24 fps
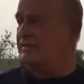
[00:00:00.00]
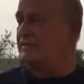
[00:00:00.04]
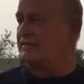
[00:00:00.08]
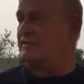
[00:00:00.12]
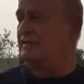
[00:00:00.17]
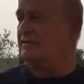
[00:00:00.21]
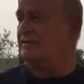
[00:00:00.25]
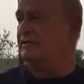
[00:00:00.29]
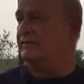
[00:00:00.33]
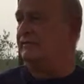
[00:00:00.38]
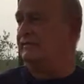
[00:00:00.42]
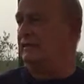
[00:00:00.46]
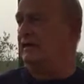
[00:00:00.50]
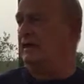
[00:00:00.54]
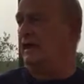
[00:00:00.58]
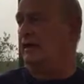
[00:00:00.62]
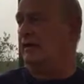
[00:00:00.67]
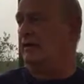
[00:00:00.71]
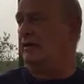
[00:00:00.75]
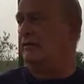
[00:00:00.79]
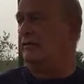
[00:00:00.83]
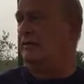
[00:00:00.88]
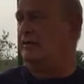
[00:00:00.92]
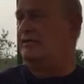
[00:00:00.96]

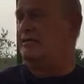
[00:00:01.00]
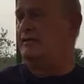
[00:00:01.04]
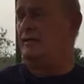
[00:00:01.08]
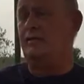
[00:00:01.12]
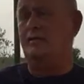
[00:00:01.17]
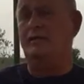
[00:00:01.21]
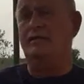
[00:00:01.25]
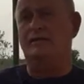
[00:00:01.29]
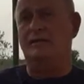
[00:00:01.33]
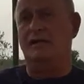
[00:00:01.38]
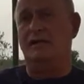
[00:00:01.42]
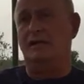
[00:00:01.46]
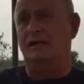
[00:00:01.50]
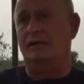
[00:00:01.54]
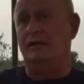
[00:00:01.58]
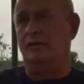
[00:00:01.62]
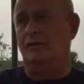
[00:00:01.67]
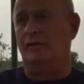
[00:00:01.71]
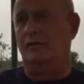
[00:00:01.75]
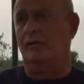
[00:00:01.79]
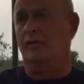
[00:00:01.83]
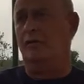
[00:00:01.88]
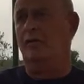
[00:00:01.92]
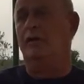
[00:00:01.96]
santificare questo
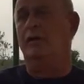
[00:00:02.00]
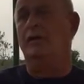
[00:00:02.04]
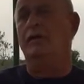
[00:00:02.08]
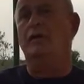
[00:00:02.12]
all'interno